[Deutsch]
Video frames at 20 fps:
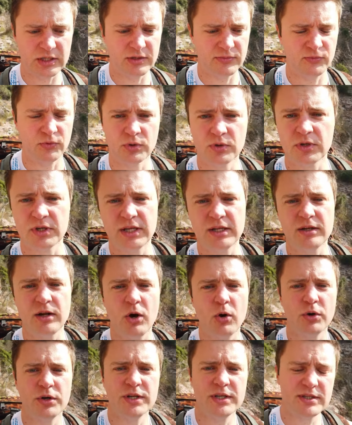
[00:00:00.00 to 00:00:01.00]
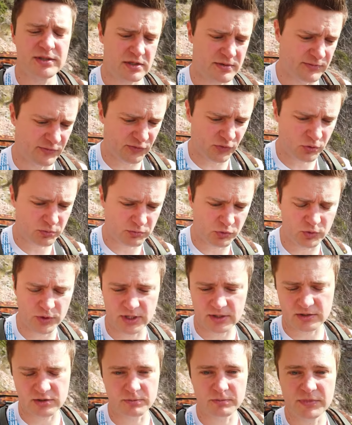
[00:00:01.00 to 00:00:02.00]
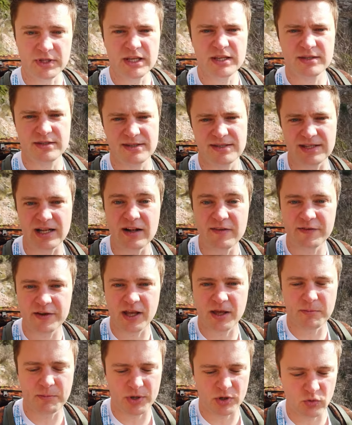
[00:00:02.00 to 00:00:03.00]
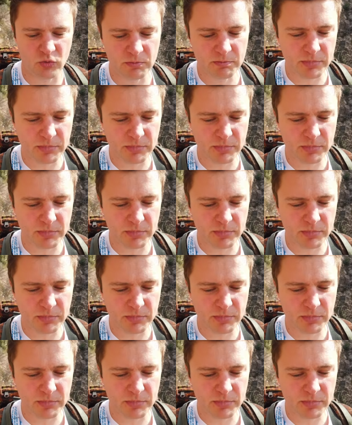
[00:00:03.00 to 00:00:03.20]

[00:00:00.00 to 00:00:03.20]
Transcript: ich würde den auch nicht zum Wohn- oder zum Nicht-Stealth Camper